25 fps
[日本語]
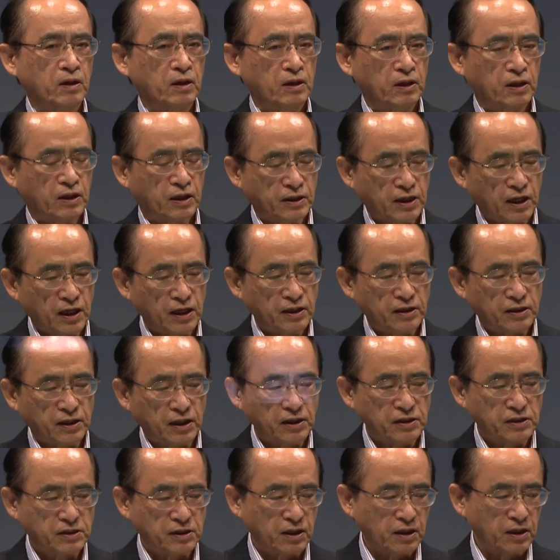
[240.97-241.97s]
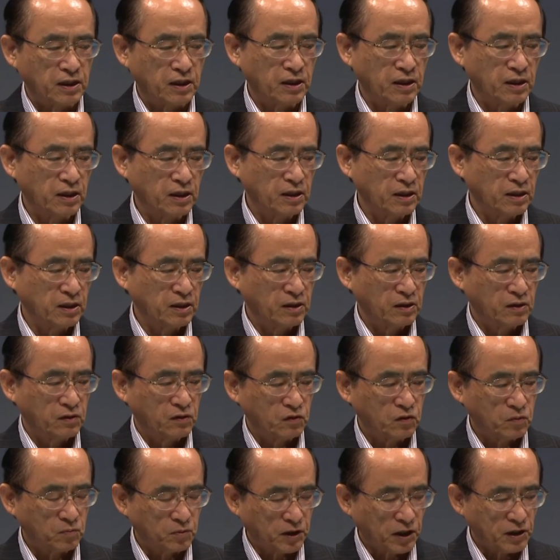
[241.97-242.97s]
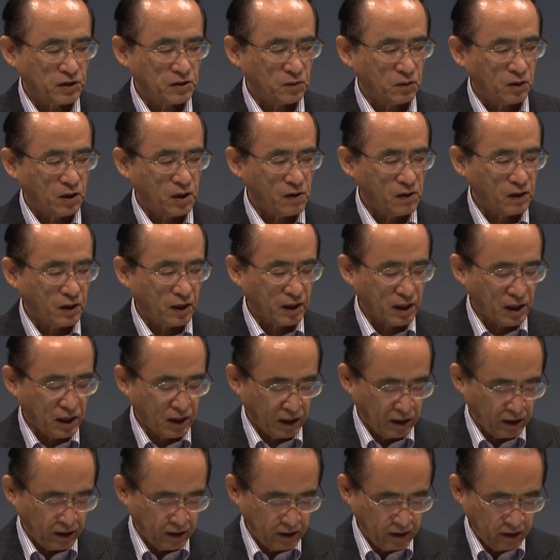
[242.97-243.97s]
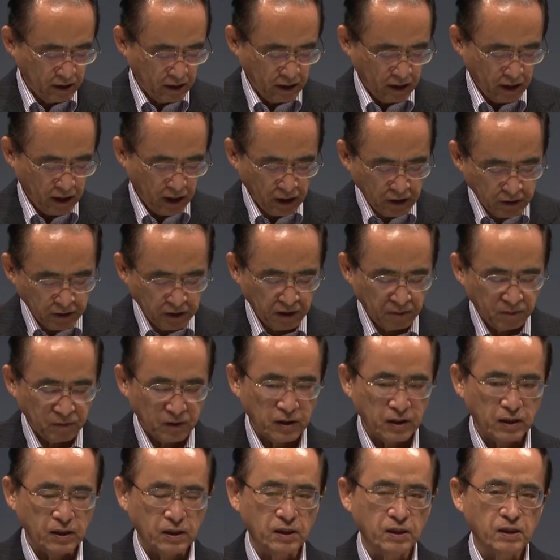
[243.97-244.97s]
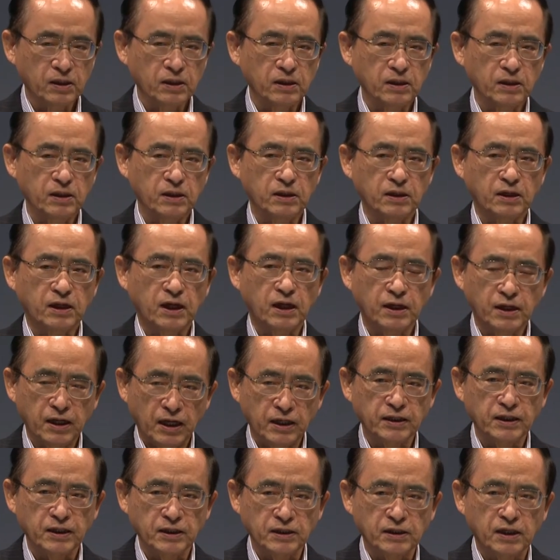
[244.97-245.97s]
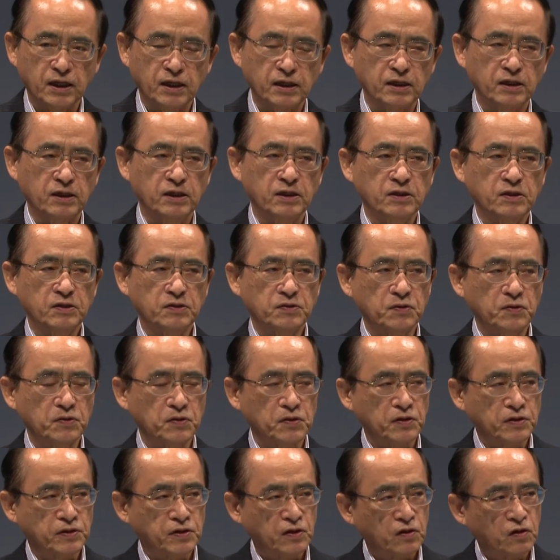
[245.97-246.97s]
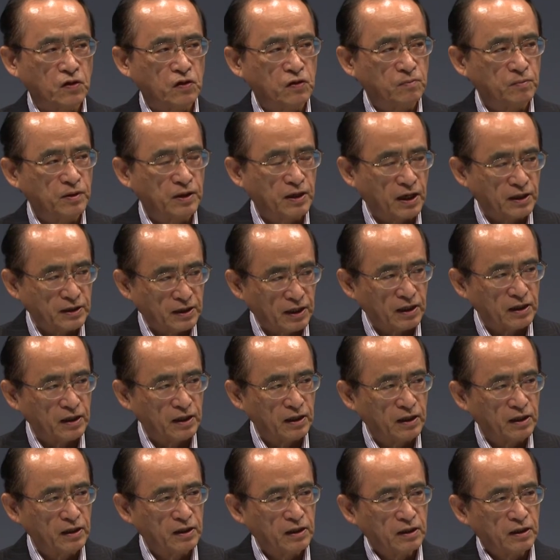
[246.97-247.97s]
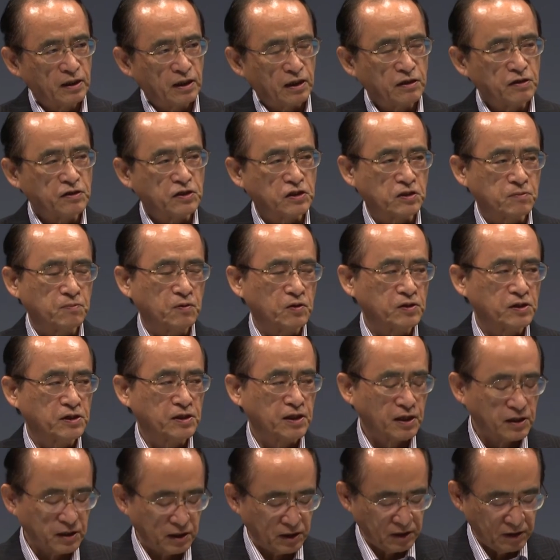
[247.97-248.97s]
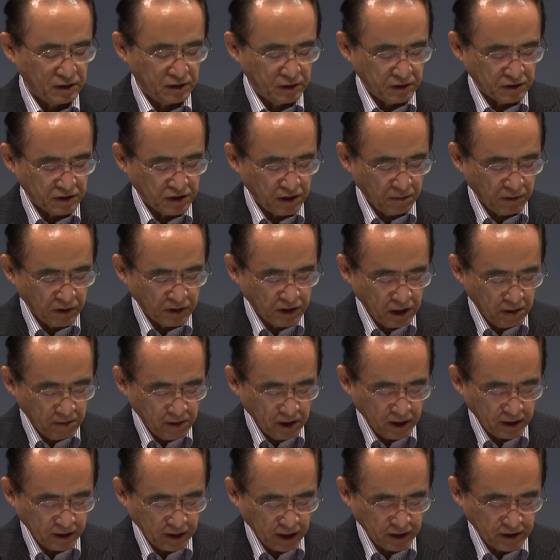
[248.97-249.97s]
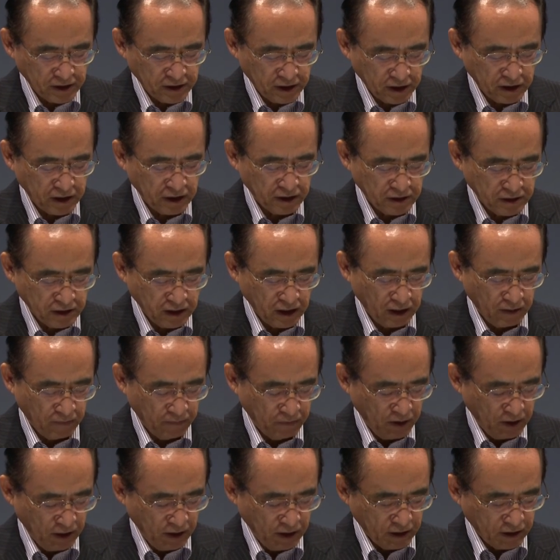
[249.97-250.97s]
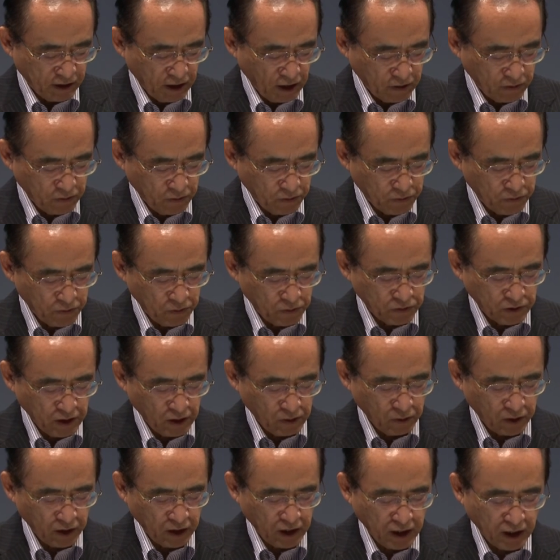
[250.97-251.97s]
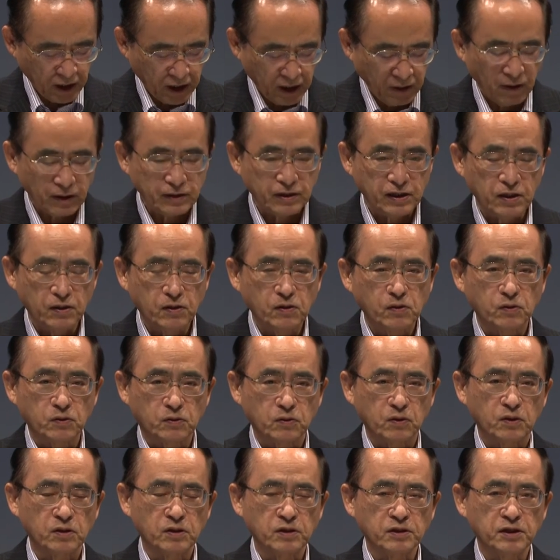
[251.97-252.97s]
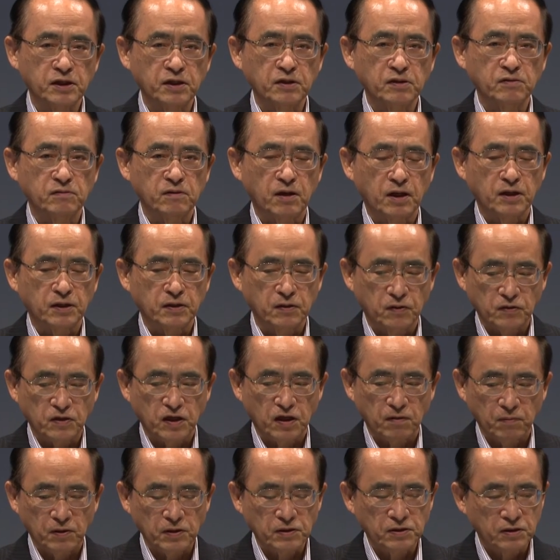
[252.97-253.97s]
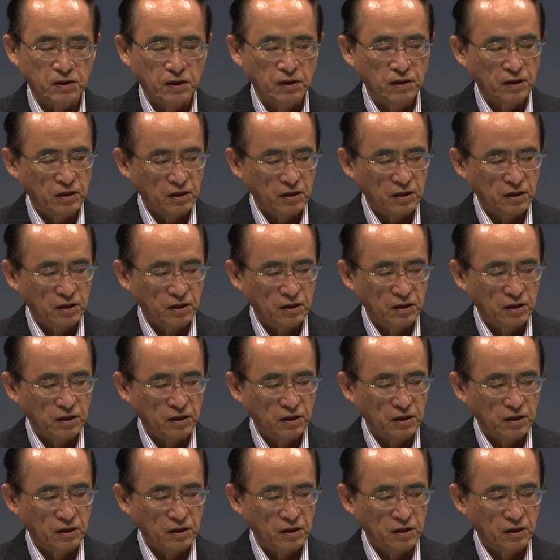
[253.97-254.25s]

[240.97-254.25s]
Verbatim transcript: 課題に対して子どもたちの側からアクティブに考えていったり創造性を磨いたりあるいは質問したりさまざまな形でですね学校教育がこれから変わっていこうとしているわけでございまして